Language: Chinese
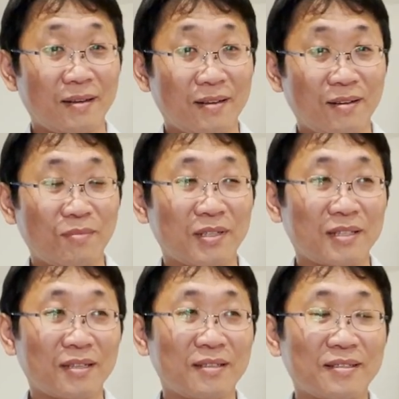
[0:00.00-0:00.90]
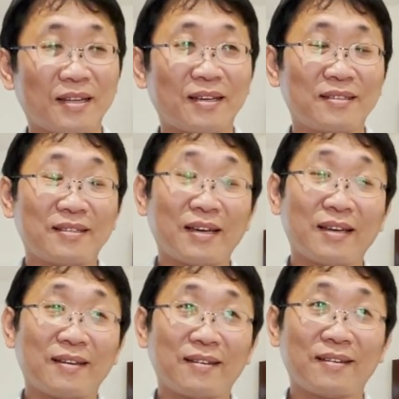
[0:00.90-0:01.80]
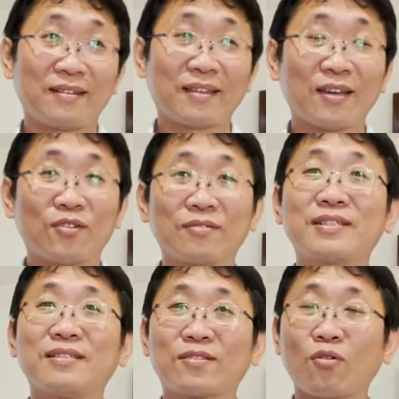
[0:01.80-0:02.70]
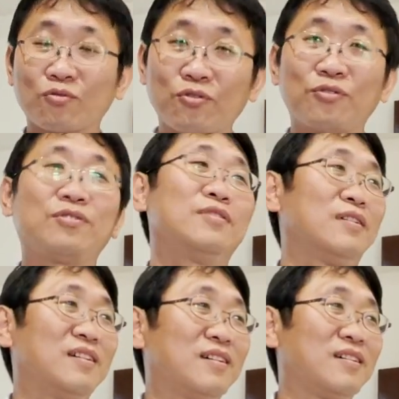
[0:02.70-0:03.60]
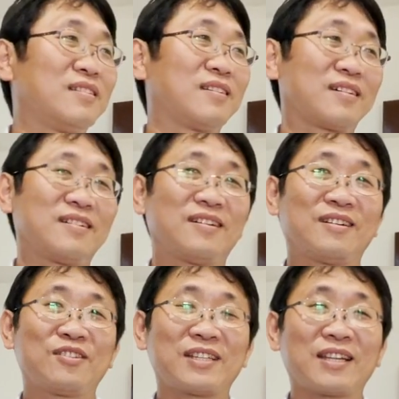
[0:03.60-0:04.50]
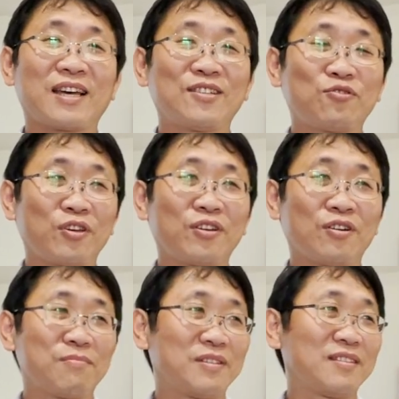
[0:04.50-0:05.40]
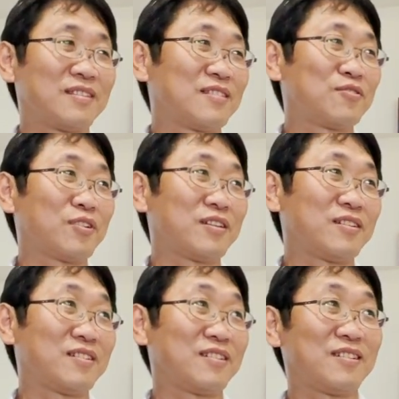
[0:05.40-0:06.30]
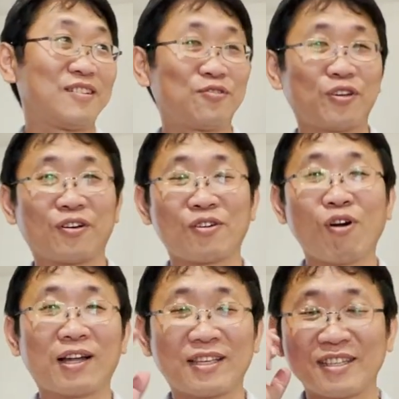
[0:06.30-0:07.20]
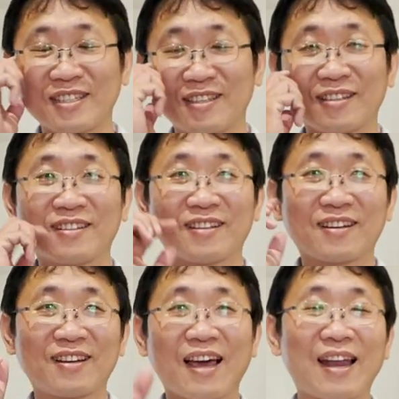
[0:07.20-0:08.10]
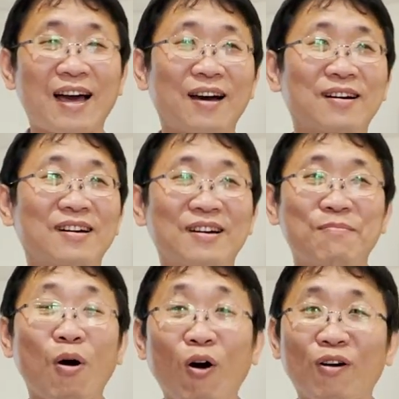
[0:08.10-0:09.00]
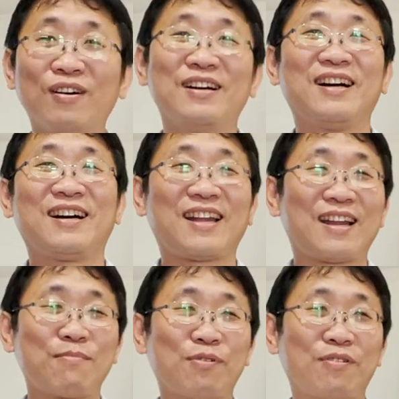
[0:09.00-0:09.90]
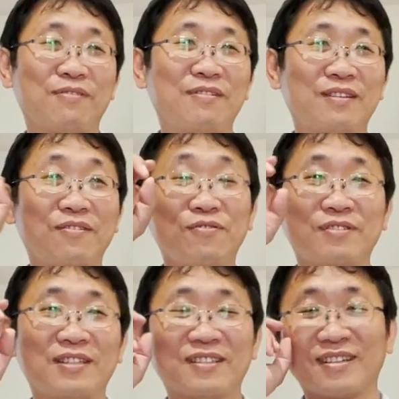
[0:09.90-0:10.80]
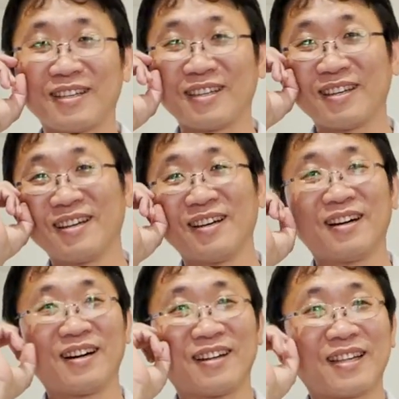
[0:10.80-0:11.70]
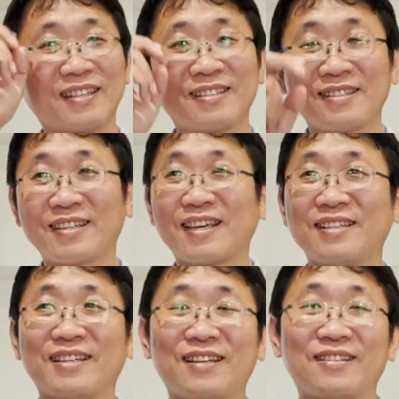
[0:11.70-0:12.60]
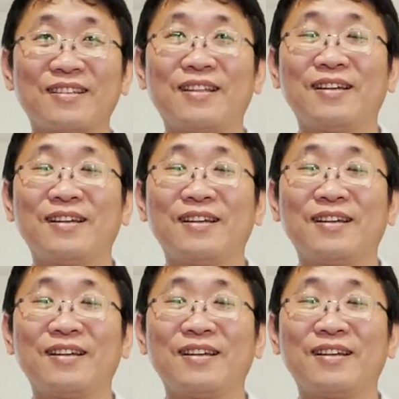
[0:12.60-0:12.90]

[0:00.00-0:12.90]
呃，我们现在在台中市东区，那个现在最有名、最最有话题性的那个拉拉破和拉拉破的附近而已。啊，那是这一间，